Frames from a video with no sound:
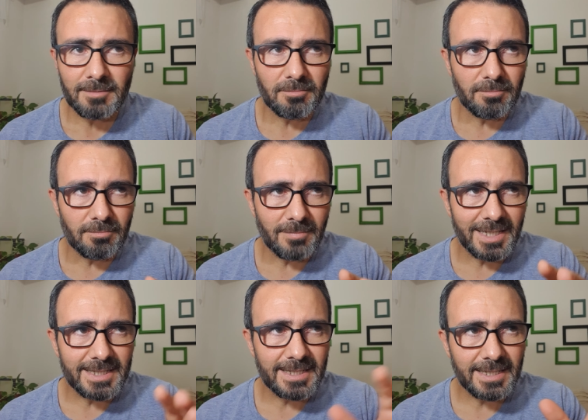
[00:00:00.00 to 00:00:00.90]

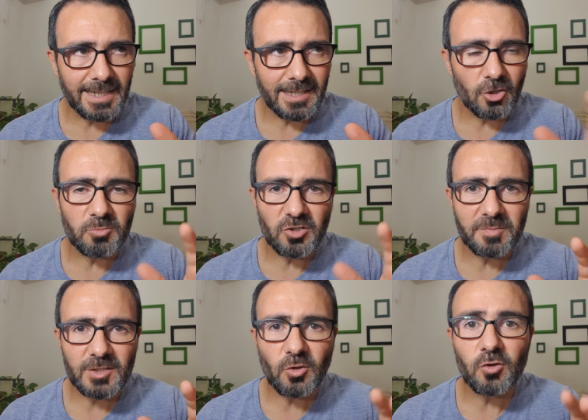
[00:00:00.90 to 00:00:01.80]
manejar los
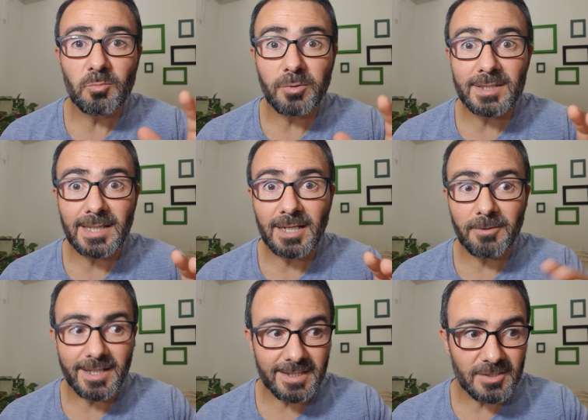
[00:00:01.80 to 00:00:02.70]
movimientos de un puente
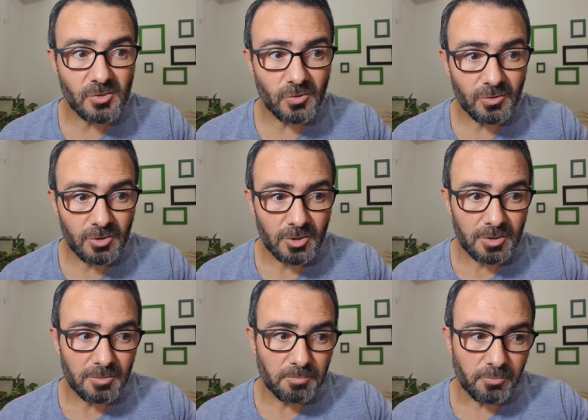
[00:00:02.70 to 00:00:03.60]
levadizo
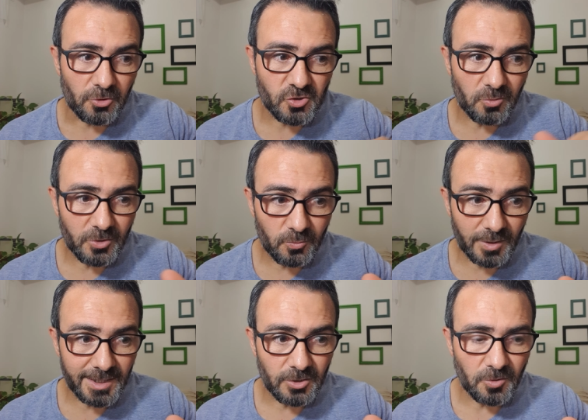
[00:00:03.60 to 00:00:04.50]
por sobre un
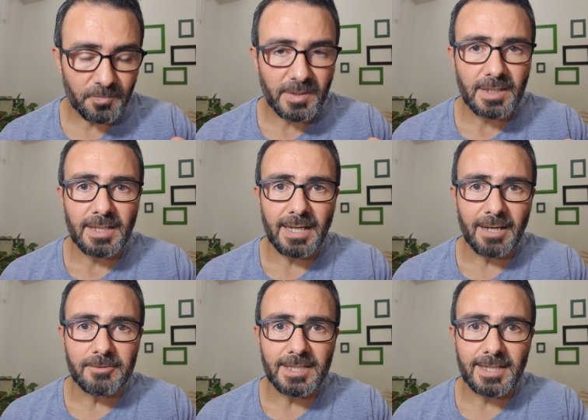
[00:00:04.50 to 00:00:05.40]
río.
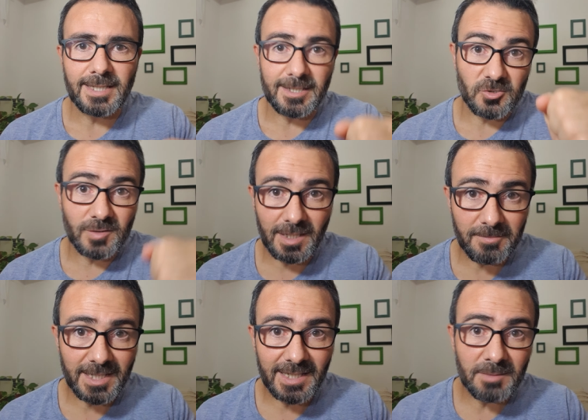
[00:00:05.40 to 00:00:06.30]
Había que accionar el
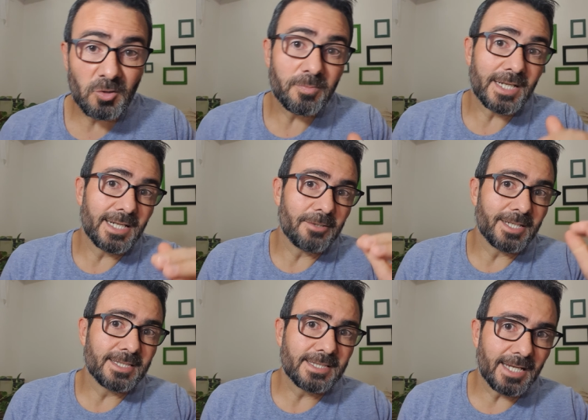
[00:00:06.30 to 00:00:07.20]
mecanismo para
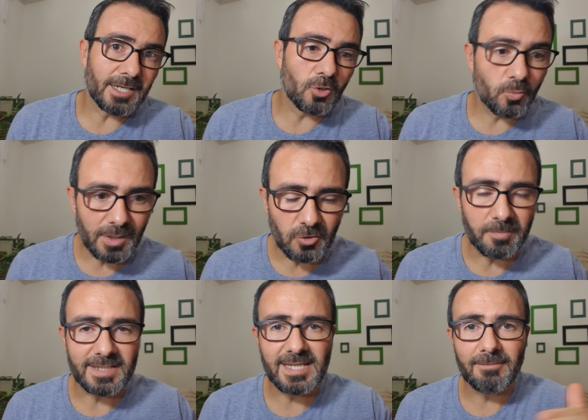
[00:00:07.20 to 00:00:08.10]
levantarlo cuando
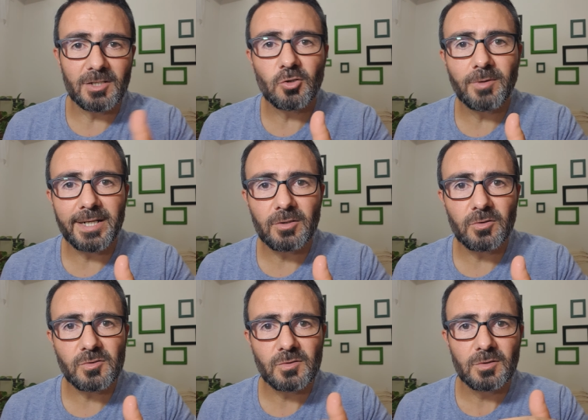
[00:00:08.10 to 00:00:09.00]
pasaban los
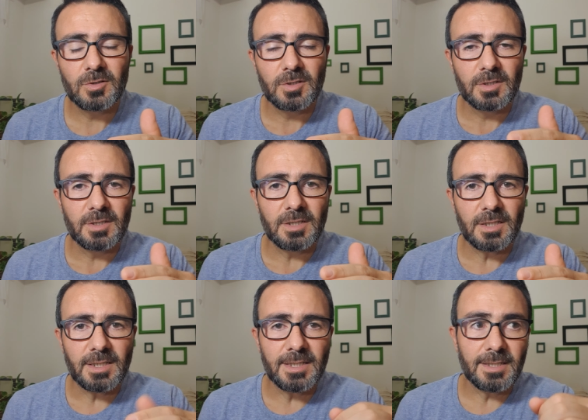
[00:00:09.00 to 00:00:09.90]
barcos
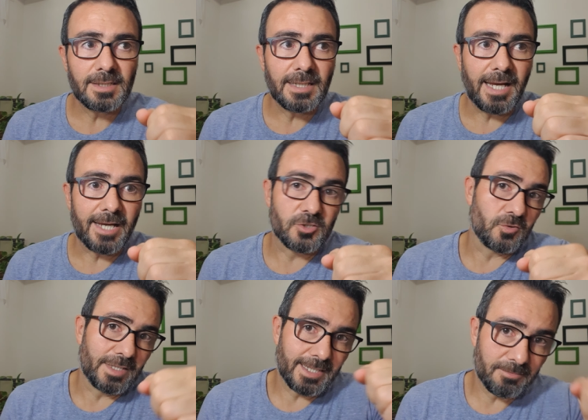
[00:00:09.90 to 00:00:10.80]
y
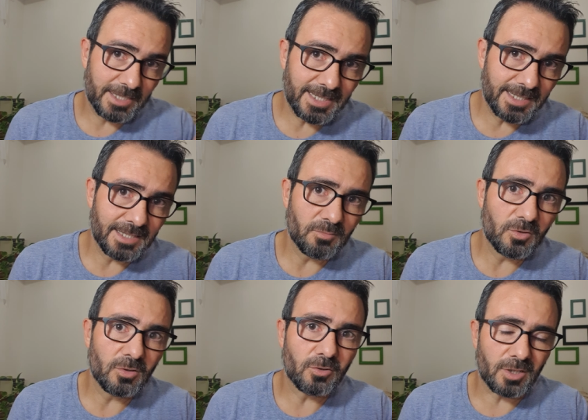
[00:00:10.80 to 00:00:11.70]
accionar el
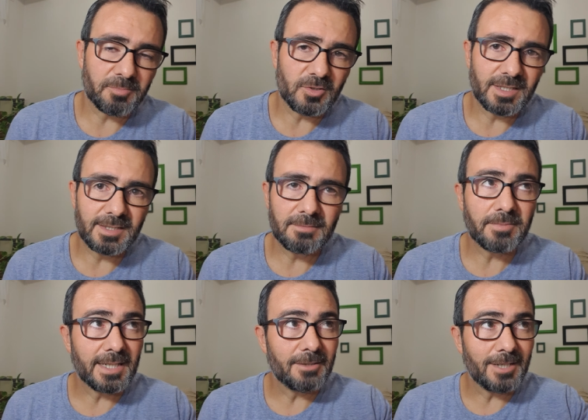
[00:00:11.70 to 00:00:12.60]
mecanismo correspondiente
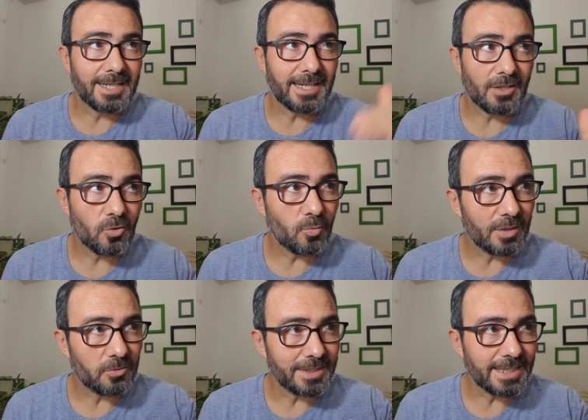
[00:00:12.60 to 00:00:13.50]
para bajarlo
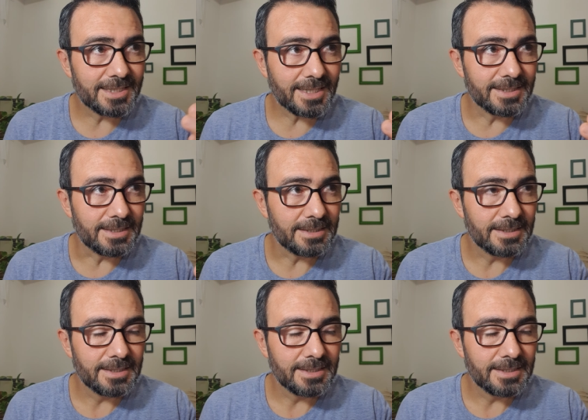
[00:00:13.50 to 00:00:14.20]
cuando venía el tren.